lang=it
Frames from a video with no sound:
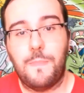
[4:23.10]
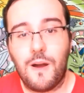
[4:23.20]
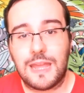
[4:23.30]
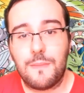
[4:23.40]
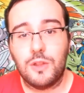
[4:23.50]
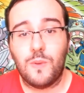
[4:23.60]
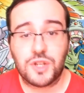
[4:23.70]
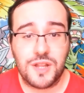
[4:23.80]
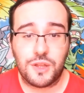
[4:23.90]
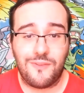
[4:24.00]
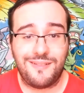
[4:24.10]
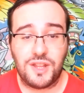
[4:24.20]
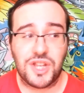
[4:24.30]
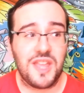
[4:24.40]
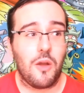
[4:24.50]
Pokémon
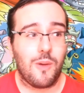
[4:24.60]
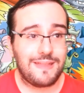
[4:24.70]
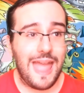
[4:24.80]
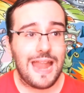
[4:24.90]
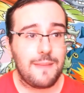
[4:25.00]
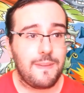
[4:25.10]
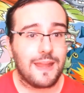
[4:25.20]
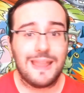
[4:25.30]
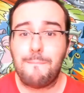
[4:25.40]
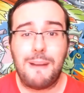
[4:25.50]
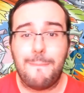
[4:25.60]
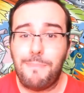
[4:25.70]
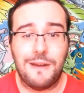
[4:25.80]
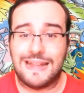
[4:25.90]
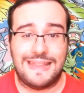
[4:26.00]
225, Delibird e
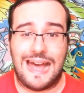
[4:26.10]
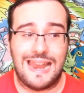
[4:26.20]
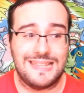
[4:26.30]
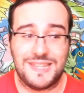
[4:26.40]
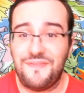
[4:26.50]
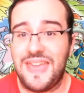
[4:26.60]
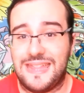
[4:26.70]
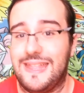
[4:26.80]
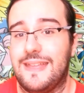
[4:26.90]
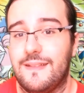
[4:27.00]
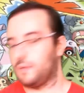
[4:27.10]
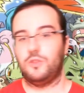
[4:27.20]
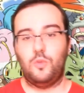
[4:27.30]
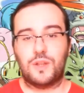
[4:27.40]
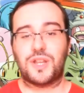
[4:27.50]
Babbo Natale, si vede.
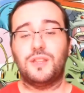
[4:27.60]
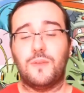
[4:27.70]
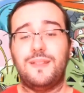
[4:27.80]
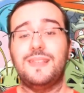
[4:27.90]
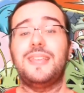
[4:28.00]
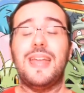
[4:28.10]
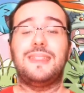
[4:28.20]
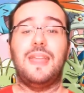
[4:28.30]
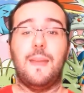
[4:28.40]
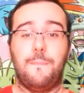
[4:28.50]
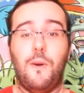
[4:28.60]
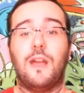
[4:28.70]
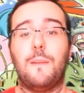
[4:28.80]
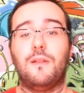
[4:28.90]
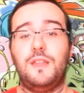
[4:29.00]
227
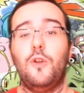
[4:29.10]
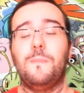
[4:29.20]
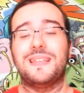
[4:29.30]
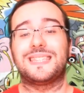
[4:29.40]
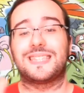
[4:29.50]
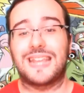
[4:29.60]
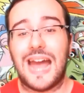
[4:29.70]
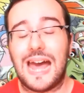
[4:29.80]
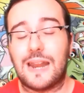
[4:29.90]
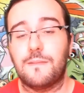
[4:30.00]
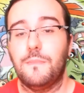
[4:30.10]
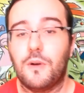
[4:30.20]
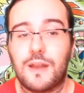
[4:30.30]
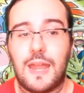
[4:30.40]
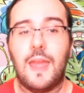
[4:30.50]
Pokémon di nome
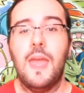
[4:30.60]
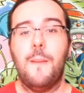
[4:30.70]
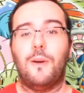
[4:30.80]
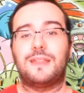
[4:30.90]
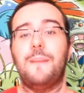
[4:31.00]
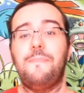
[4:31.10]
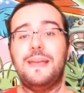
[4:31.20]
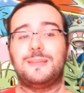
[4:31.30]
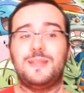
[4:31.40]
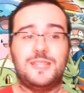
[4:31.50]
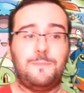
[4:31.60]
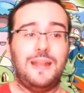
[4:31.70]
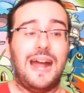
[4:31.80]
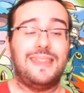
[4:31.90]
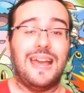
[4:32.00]
Scarmory potrebbe essere
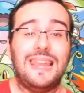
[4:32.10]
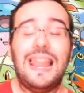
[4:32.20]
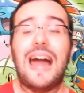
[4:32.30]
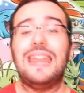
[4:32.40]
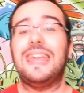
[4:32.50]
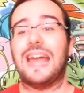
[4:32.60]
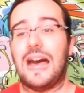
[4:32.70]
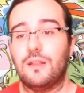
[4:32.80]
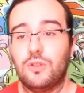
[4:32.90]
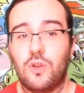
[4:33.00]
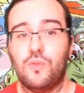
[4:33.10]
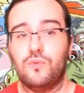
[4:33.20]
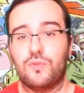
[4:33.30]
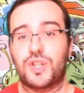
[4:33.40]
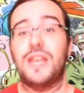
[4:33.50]
ispirati all'alicanto,
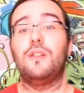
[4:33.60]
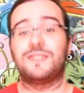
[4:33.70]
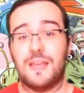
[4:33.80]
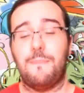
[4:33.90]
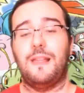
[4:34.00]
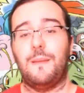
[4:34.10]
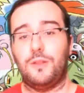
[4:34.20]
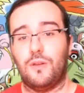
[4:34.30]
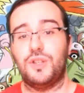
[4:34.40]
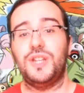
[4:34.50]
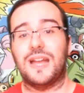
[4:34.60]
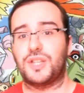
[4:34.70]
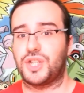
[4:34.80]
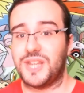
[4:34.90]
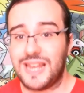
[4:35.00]
un uccello sempre della mitologia
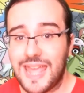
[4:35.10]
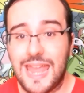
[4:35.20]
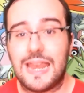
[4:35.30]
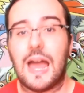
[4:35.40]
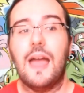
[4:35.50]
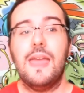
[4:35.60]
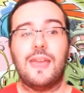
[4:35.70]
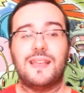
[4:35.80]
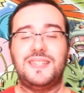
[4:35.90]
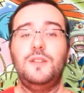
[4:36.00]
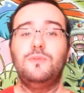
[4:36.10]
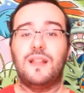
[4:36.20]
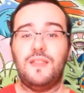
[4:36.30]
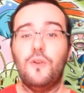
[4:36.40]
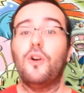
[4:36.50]
cilena che si
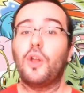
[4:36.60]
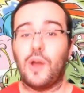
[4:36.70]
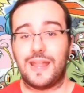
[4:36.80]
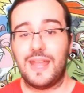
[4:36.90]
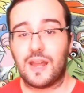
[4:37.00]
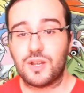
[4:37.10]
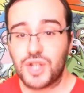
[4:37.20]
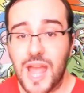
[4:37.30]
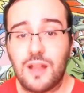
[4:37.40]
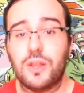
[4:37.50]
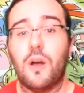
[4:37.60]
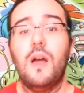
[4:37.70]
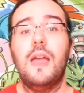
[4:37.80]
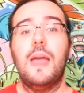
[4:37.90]
nutre di oro e di argento,